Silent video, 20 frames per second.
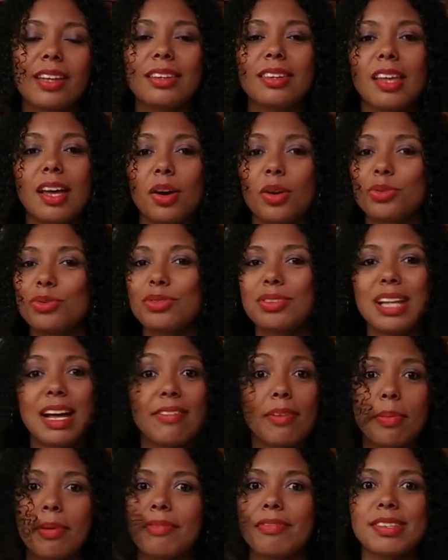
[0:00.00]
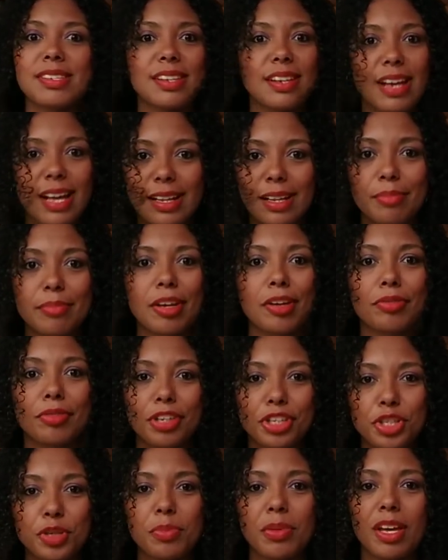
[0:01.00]
Então não dava para fazer nada
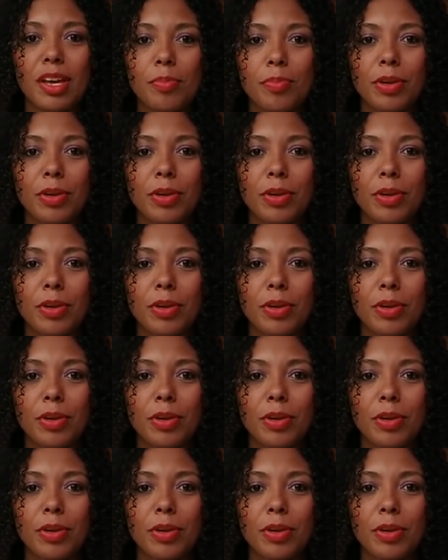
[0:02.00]
meia-noite e meia,